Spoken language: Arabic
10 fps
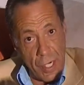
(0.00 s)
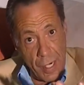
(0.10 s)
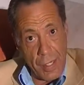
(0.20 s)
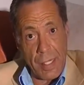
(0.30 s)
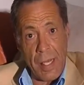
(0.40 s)

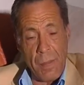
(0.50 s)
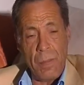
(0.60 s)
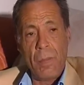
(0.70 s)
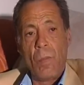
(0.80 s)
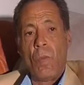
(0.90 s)
للإسلام
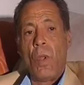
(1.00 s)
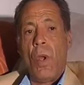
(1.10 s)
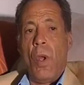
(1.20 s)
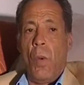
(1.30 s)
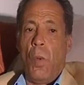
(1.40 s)

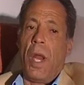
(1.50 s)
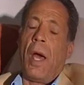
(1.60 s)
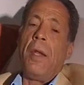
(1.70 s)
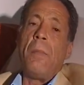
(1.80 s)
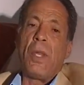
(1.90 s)

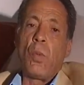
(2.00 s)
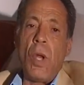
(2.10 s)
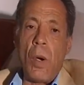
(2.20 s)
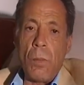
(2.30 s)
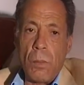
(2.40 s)
والغنيمة
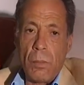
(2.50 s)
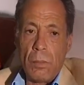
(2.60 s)
لهم